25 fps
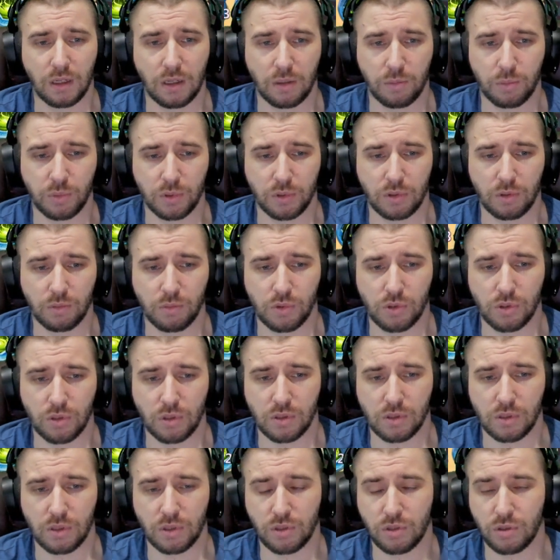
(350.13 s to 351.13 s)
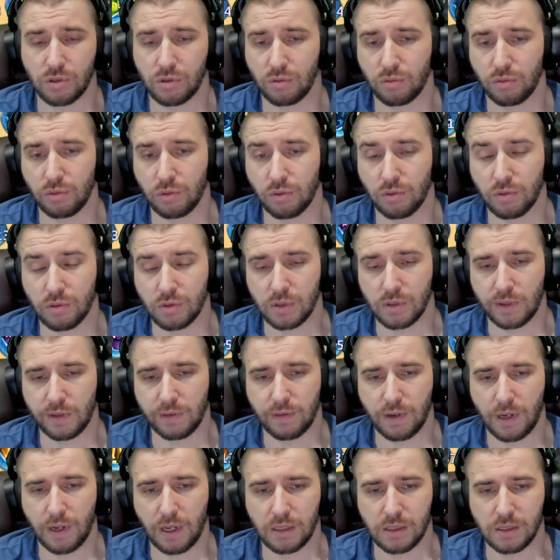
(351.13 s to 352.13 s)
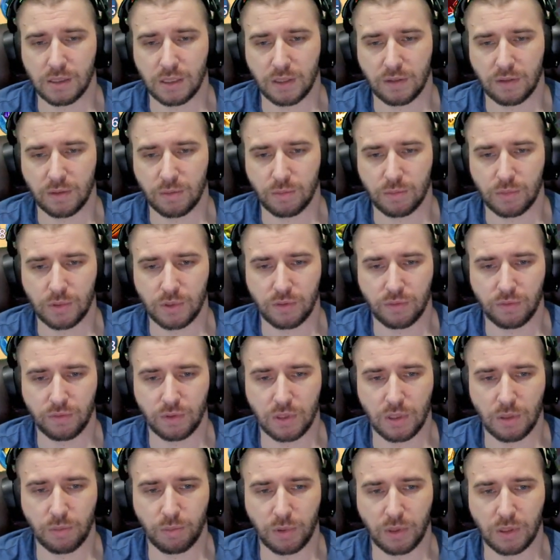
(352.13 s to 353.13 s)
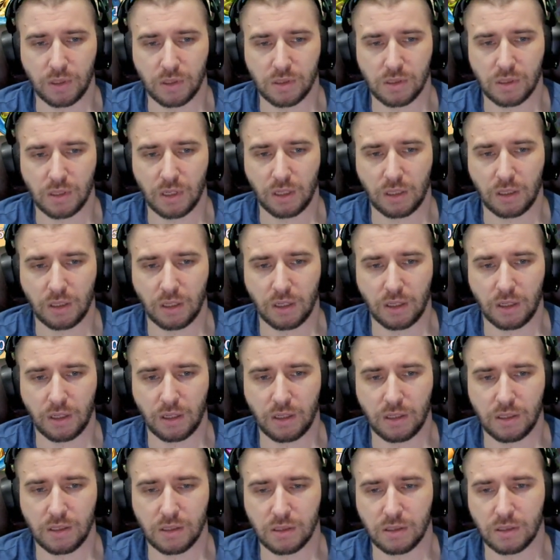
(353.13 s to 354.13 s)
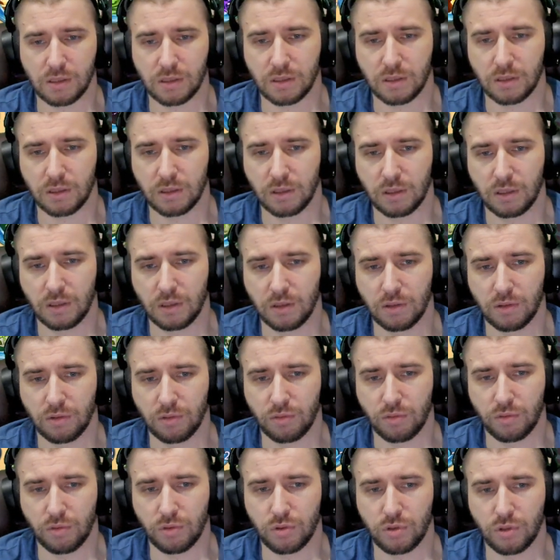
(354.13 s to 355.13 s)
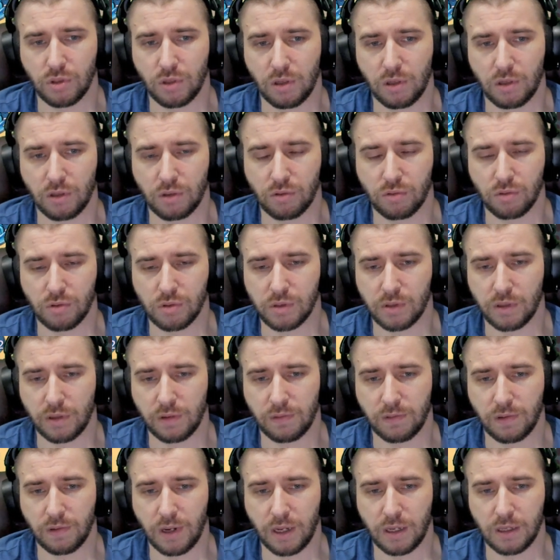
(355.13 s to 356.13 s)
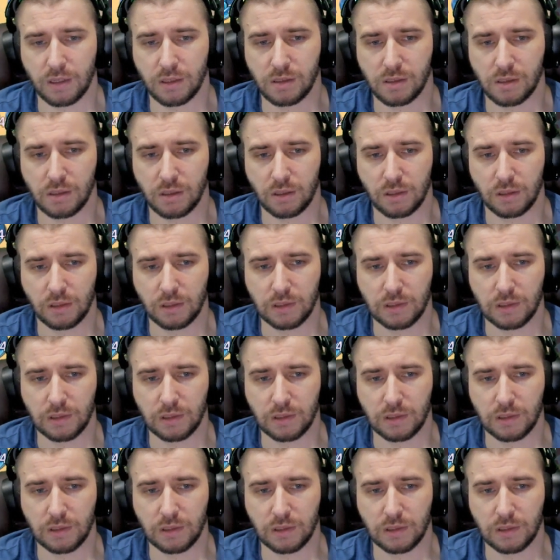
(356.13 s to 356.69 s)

Потому что зачастую он сливается. Я вам сегодня показал, как Лис очень легко сливается.